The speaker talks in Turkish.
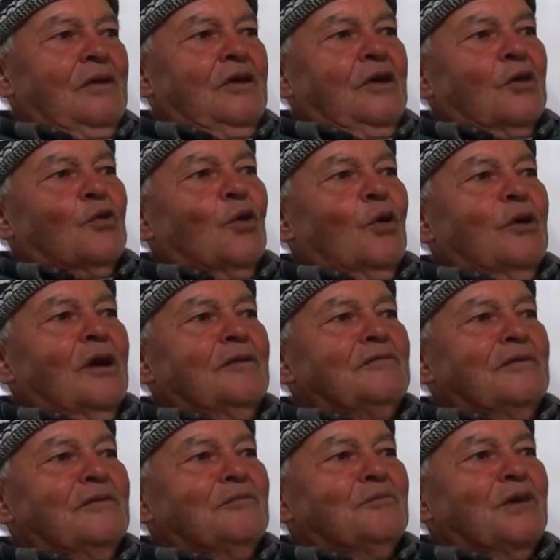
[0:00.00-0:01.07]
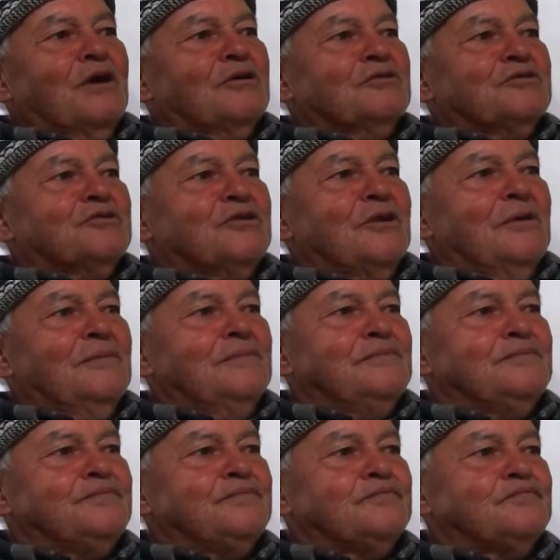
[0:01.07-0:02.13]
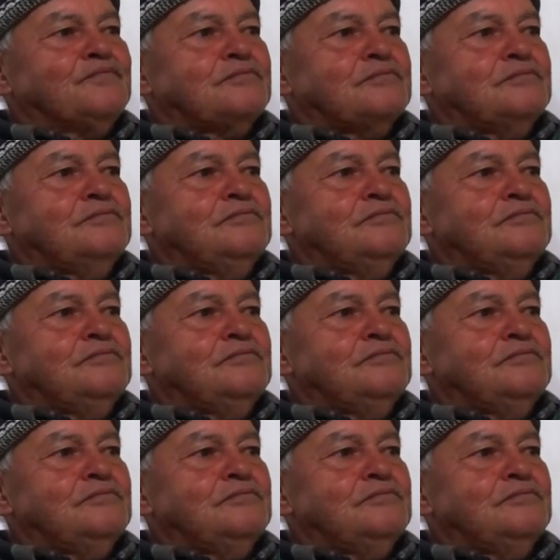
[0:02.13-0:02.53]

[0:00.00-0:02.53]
İki olan bir kız. Neredeler?